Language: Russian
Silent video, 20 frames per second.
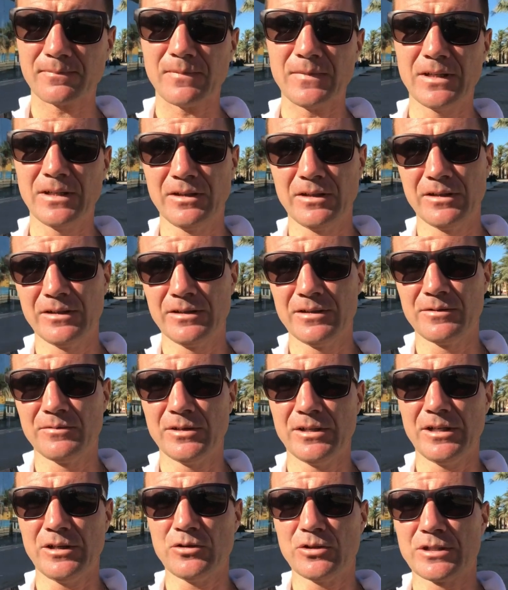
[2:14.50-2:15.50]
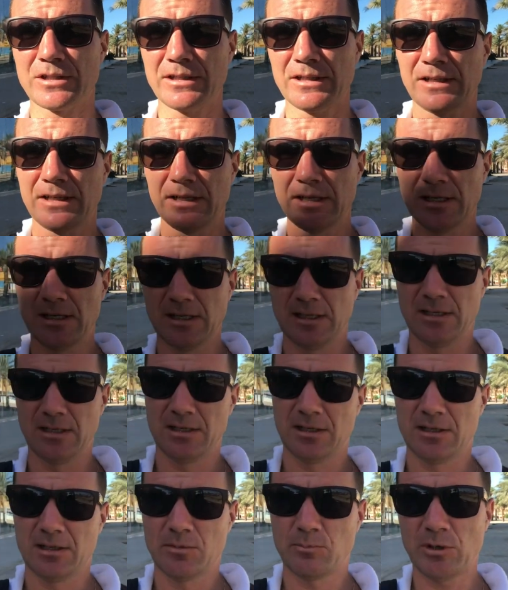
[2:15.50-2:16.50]
э, извиняюсь за
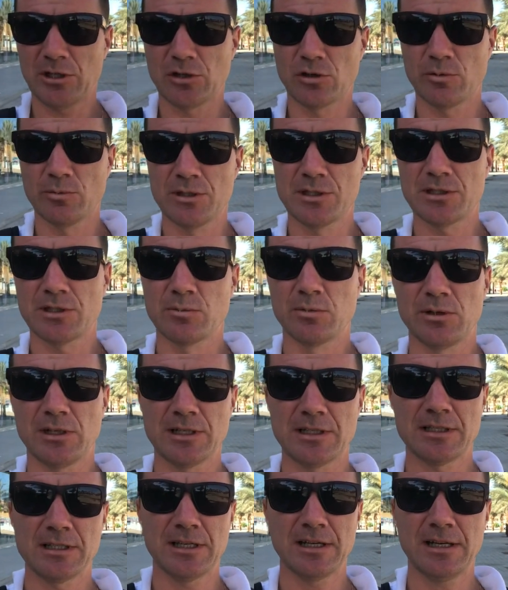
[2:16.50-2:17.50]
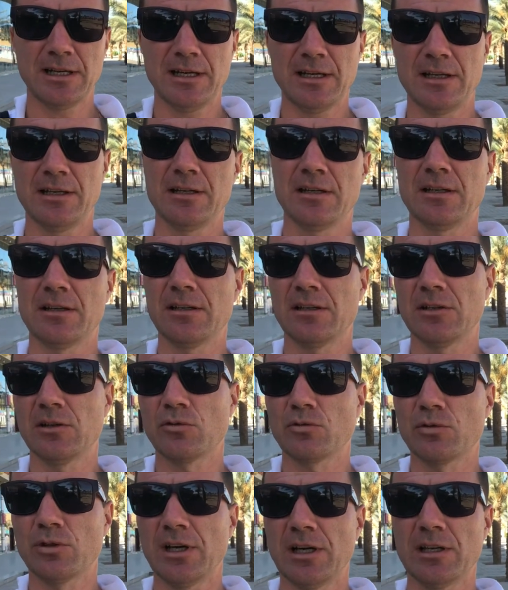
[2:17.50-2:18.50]
подробности, была диарея.
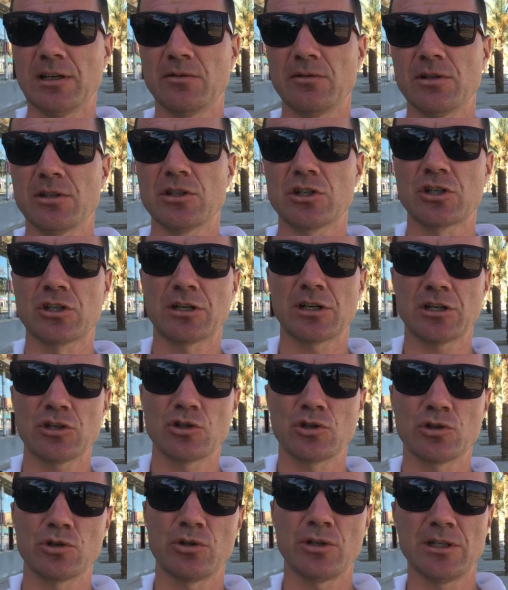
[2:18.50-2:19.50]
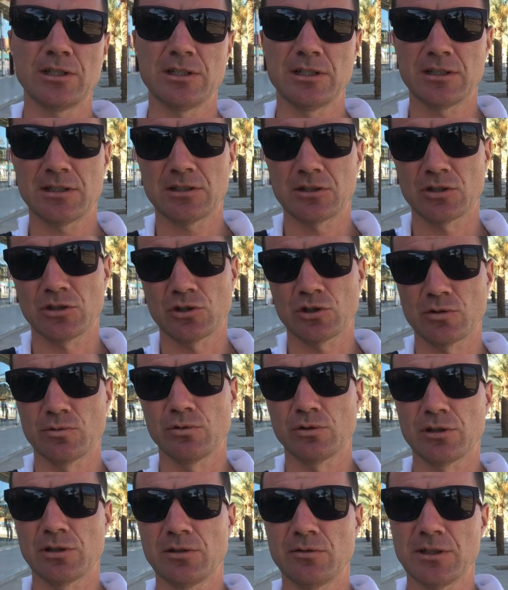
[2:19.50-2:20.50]
Никуда не выйдешь. Хорошо, что я здесь живу
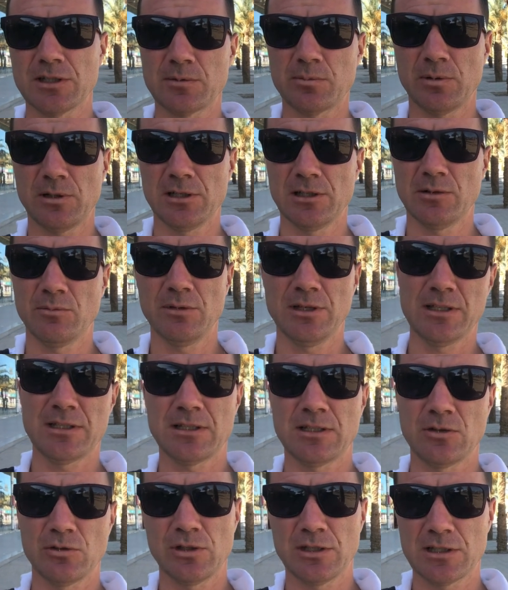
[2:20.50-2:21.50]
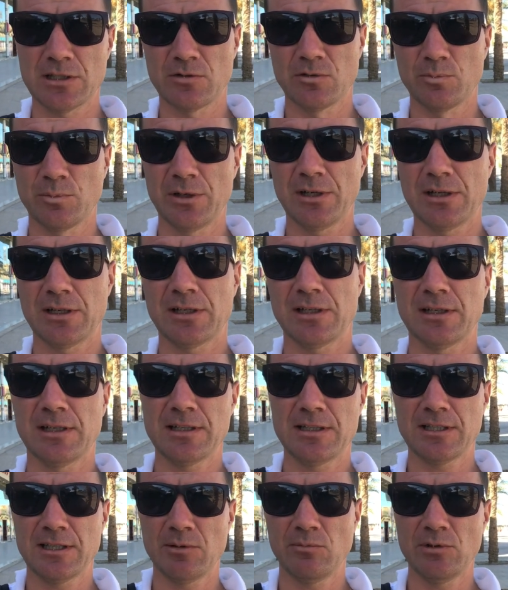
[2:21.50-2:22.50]
два с половиной месяца. Вот если вы приехали на
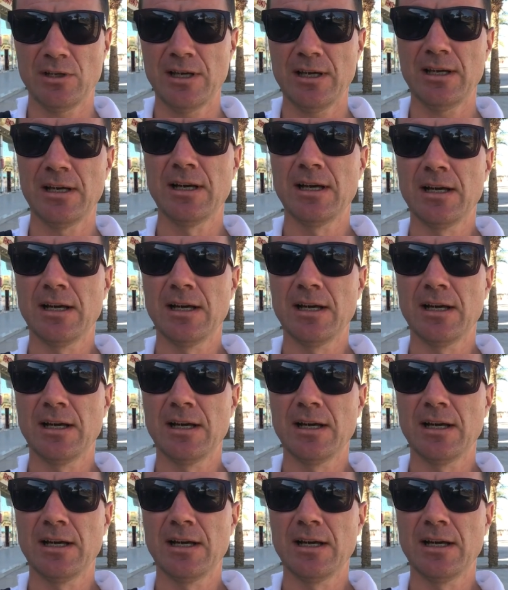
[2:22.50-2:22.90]
семь дней,